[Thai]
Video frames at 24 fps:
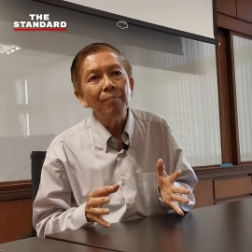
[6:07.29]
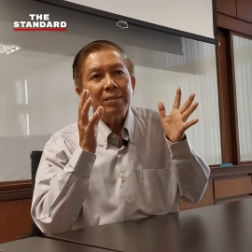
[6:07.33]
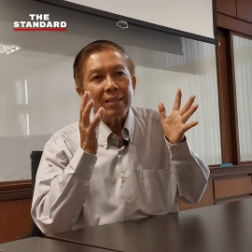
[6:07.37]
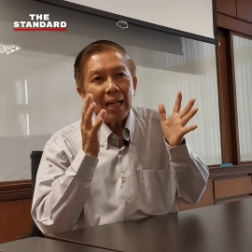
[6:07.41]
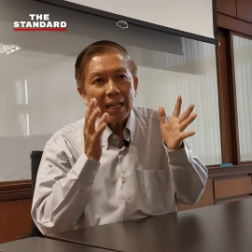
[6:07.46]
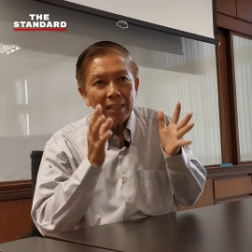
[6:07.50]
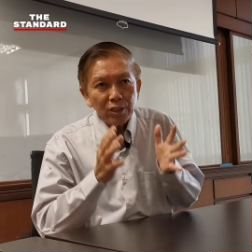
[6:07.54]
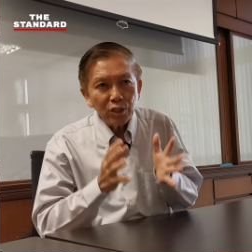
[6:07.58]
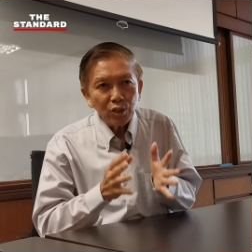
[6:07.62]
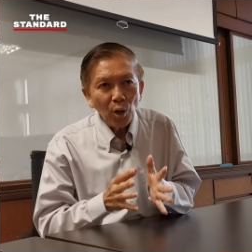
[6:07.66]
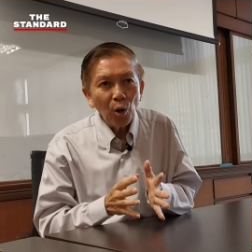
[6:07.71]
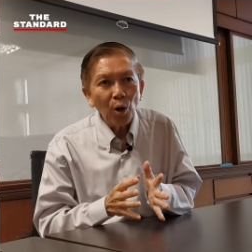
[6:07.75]

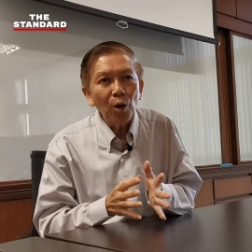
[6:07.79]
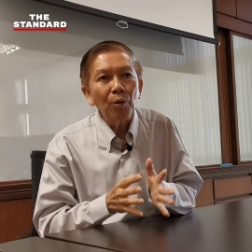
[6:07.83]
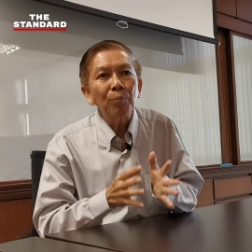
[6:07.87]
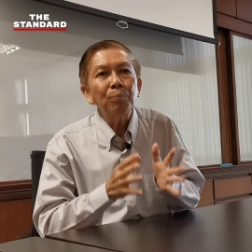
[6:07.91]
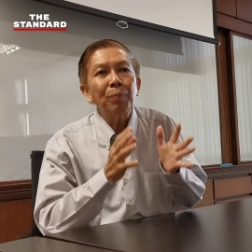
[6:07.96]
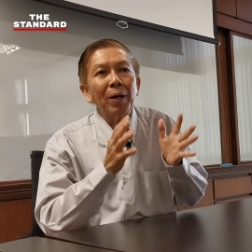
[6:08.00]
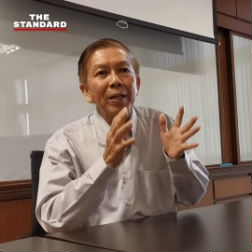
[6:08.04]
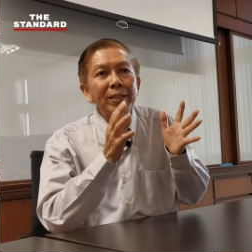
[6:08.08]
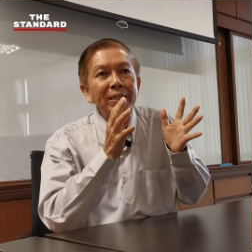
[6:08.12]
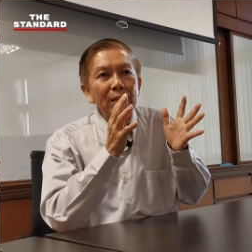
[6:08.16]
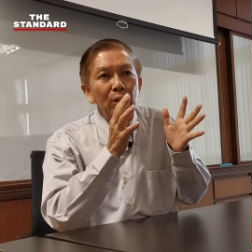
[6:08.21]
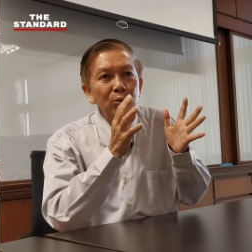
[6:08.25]
ใส่ซอง
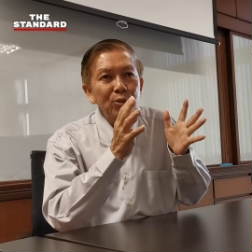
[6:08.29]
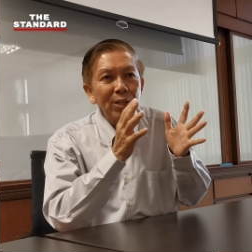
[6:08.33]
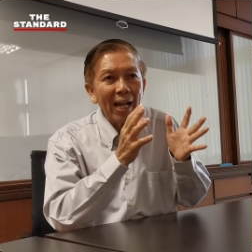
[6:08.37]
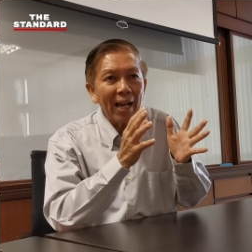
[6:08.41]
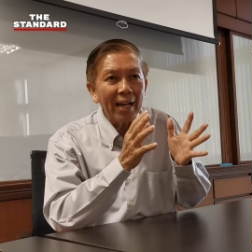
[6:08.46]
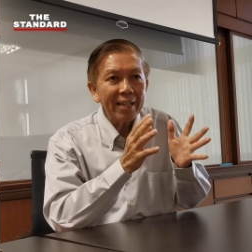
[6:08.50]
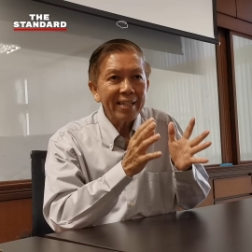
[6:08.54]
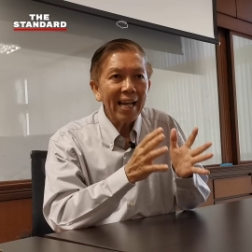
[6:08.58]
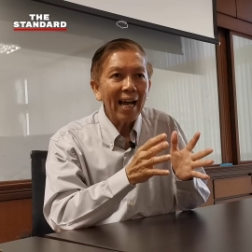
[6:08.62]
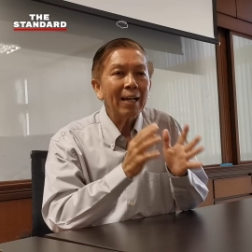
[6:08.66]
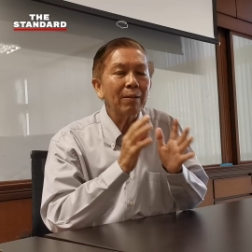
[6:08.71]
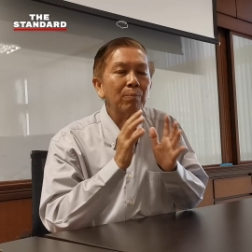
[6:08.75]
ไปเยียว
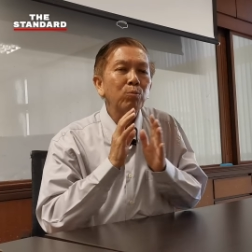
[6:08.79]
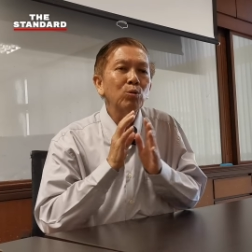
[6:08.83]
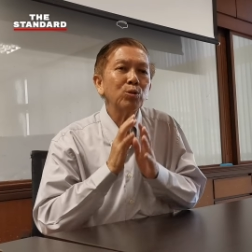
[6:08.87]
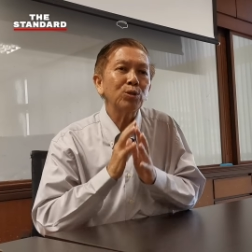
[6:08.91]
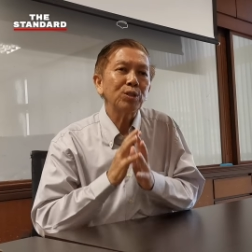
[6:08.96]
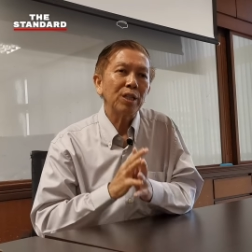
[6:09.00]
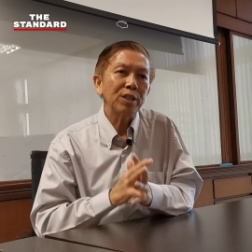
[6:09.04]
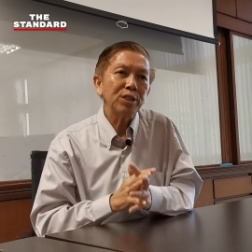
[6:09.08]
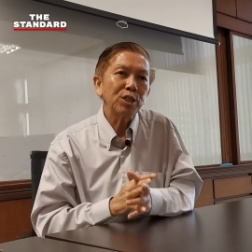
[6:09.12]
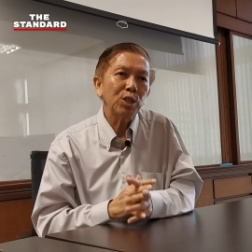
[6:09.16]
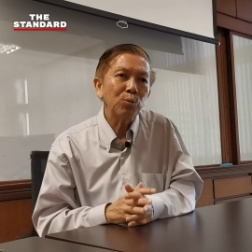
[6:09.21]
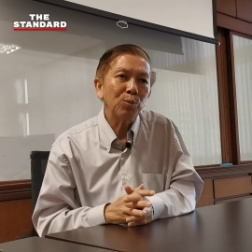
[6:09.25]
ยาญาติผู้
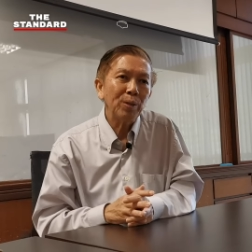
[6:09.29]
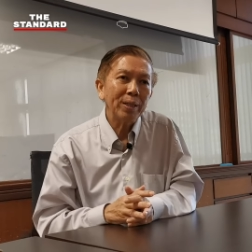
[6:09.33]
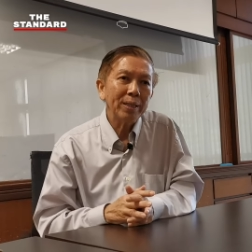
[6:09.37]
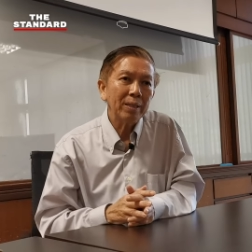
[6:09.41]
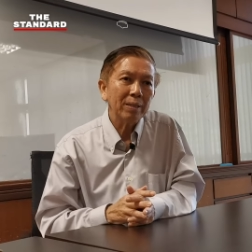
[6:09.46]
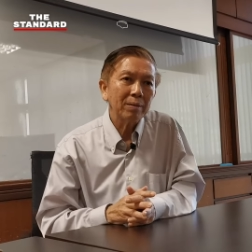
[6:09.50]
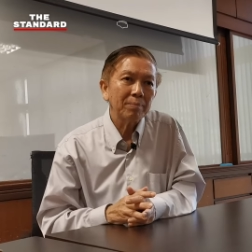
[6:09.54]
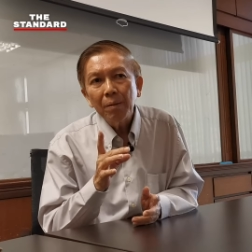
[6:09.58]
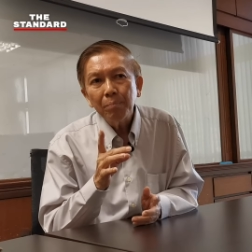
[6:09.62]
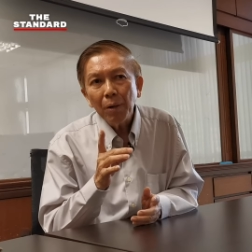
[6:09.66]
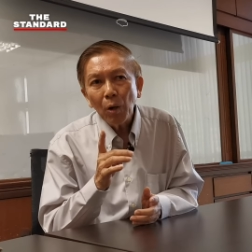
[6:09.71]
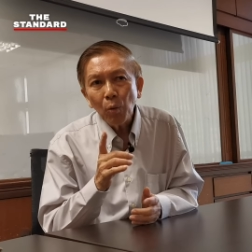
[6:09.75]
เสียชีวิต
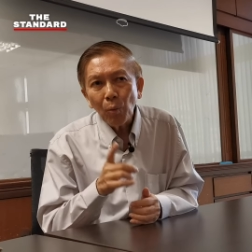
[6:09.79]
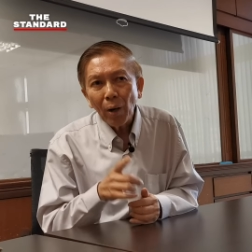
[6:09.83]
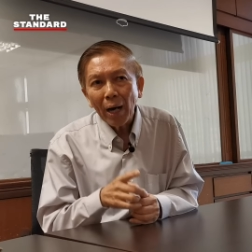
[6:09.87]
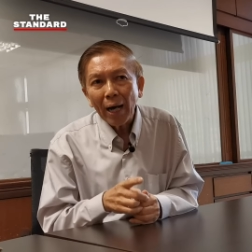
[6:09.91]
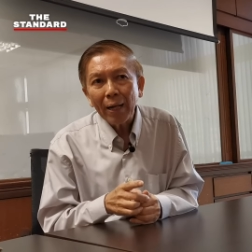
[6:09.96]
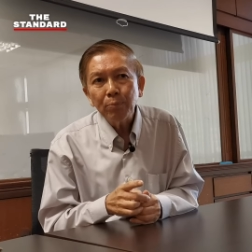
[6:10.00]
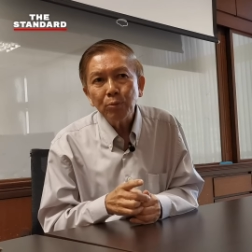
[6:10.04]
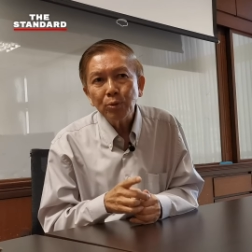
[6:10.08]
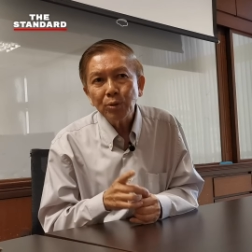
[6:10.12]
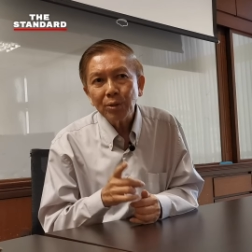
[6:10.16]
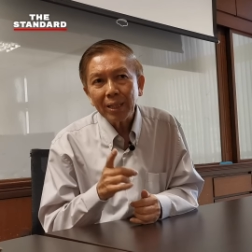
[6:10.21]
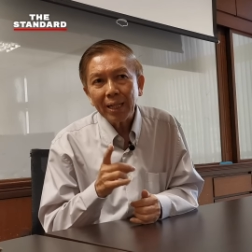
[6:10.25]
เมื่อวา
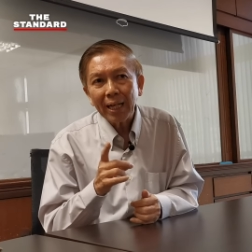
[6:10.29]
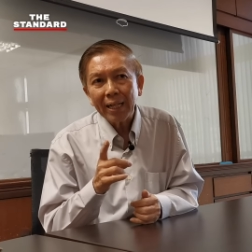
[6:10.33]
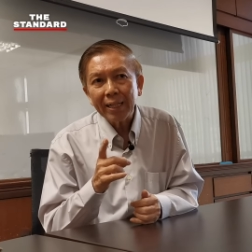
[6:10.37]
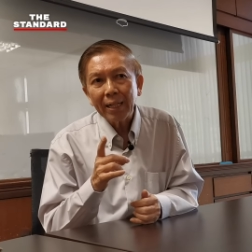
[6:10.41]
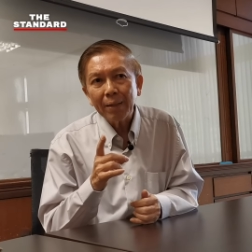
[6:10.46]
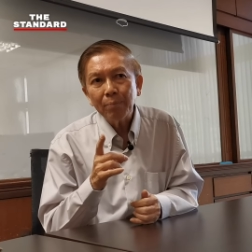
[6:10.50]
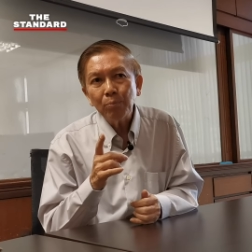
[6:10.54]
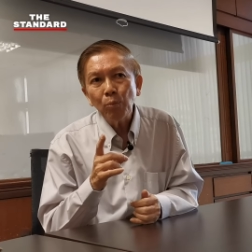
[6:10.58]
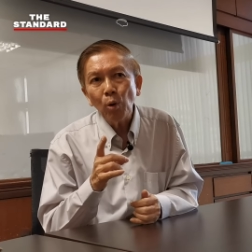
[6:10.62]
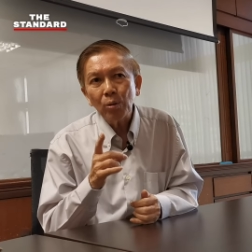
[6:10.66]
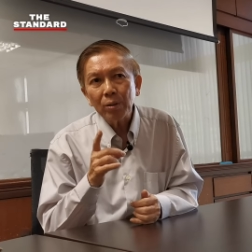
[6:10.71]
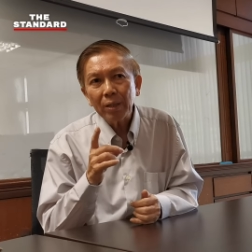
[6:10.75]
นผู้จัดการ
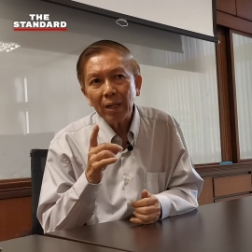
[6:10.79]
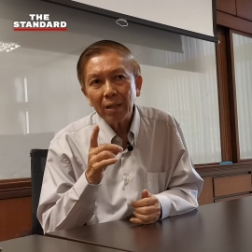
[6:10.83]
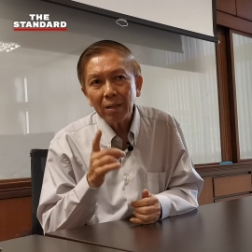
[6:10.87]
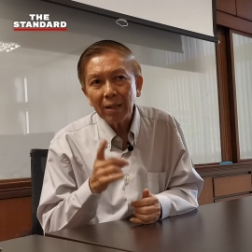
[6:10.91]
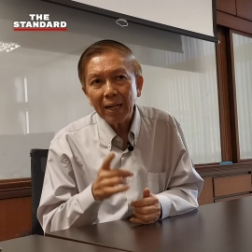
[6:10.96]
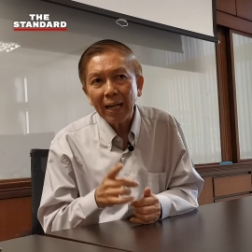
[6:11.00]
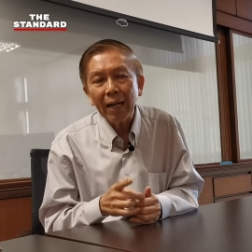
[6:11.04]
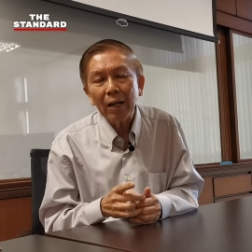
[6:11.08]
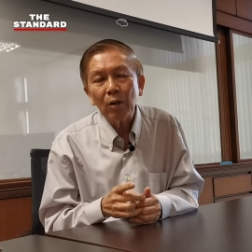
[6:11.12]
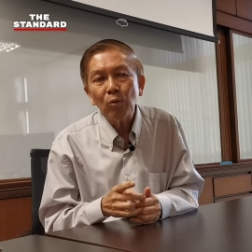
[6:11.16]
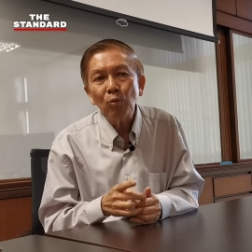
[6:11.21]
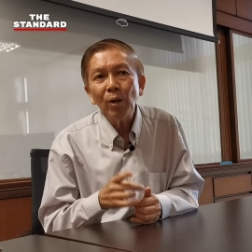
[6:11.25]
ฐานบกแถ
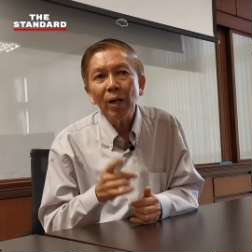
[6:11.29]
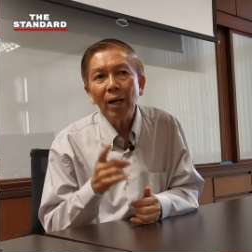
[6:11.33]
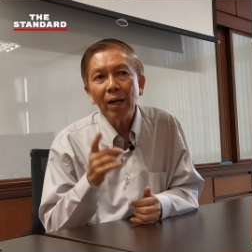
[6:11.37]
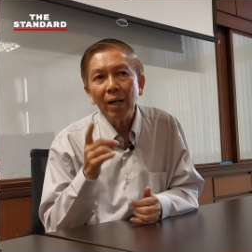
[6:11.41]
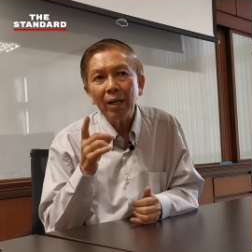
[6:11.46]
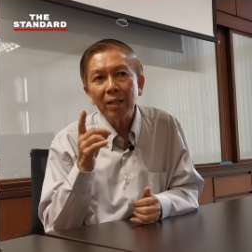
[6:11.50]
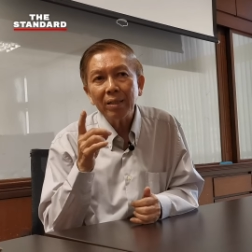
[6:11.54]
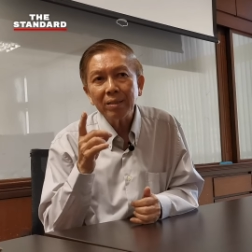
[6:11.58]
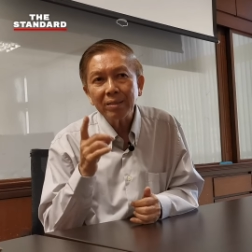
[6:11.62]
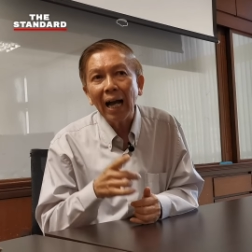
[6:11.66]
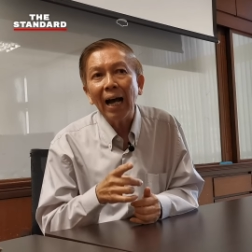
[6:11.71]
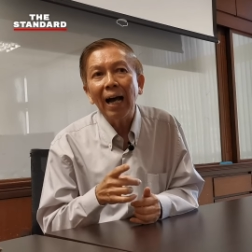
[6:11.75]
ลงว่า
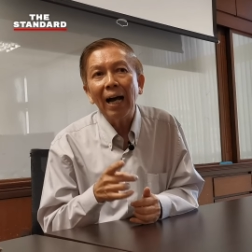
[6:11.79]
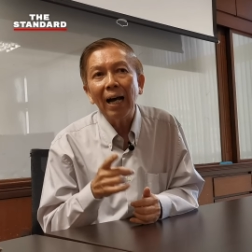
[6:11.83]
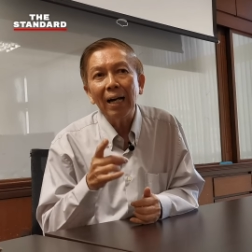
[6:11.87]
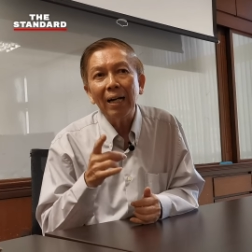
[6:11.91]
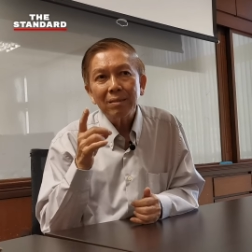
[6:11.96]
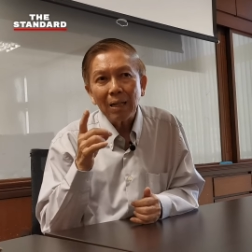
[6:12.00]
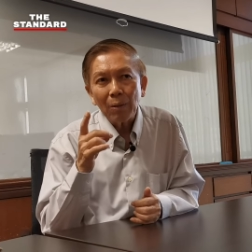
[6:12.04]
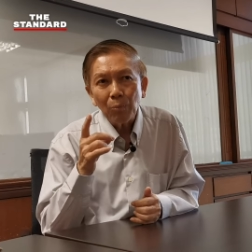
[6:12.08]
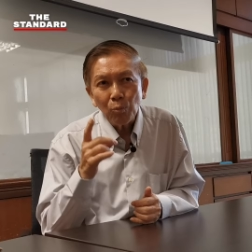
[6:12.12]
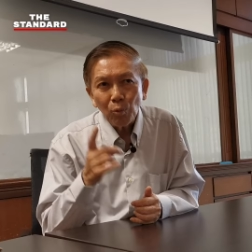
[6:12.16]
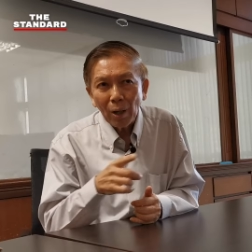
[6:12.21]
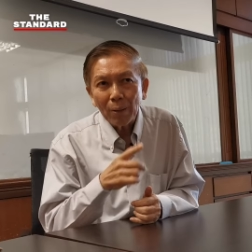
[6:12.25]
จะ
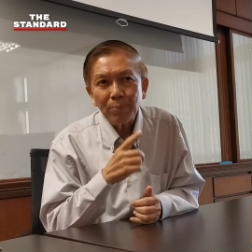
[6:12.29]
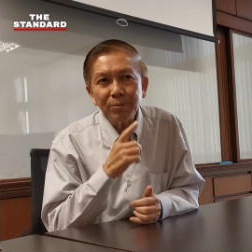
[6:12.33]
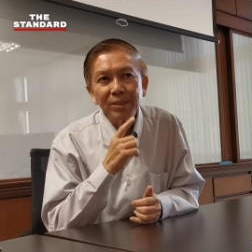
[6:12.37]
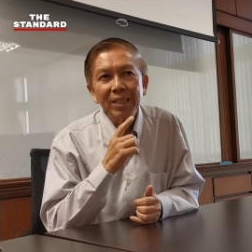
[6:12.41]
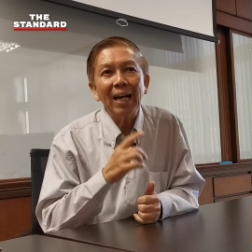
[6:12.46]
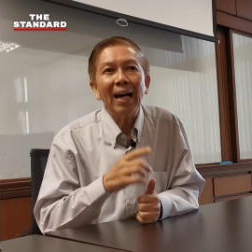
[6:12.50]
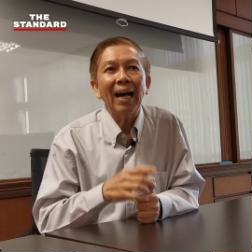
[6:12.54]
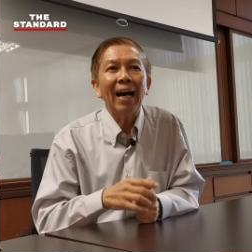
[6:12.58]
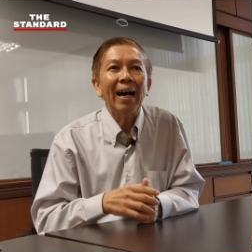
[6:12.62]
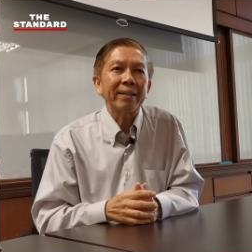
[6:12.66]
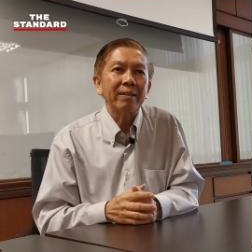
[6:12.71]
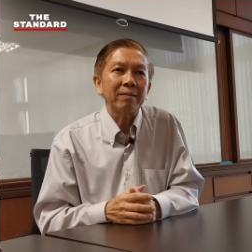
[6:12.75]
ทำความ
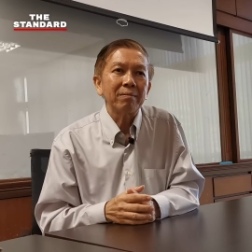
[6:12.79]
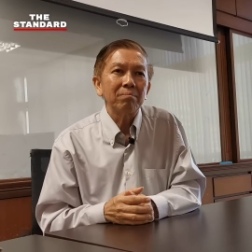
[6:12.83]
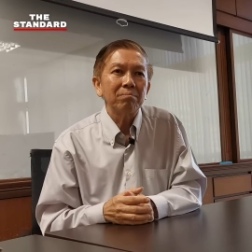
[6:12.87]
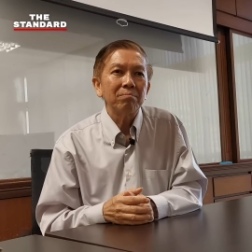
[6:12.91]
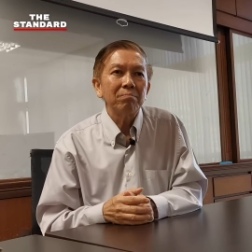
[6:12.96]
สะอาด